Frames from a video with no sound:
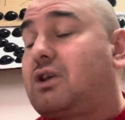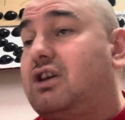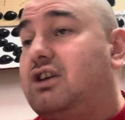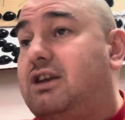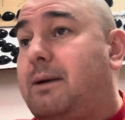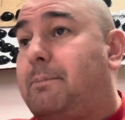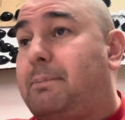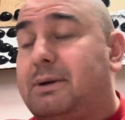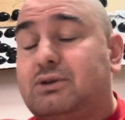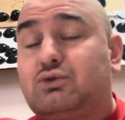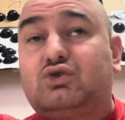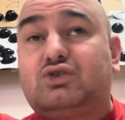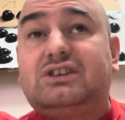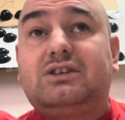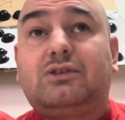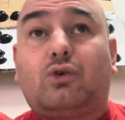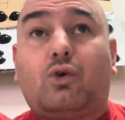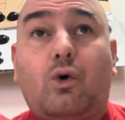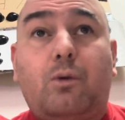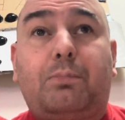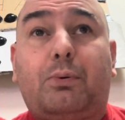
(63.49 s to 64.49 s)
Il n'y a pas de souci,
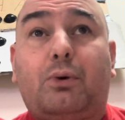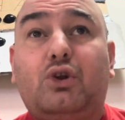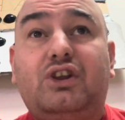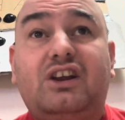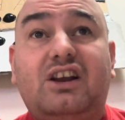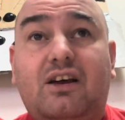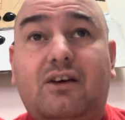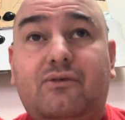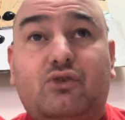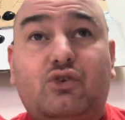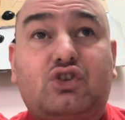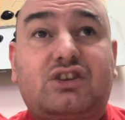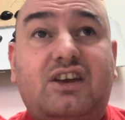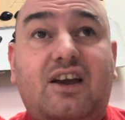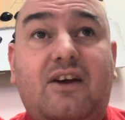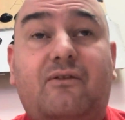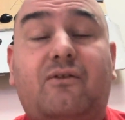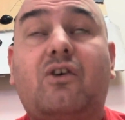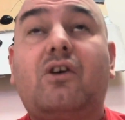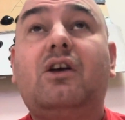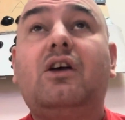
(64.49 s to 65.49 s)
reprenez-la, votre cave.